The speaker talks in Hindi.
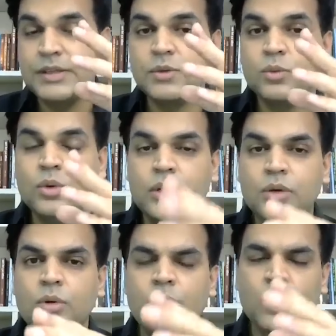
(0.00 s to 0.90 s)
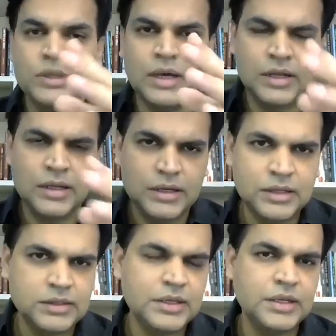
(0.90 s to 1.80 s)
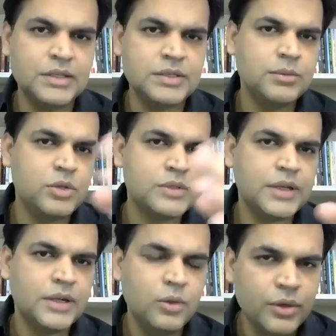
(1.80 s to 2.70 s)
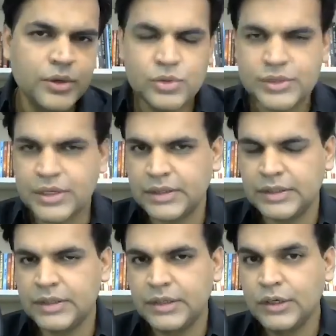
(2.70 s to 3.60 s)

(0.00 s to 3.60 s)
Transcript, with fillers: इस वर्ड को बहुत अलग अलग तरीके से बहुत सारे लोग यूज करते हैं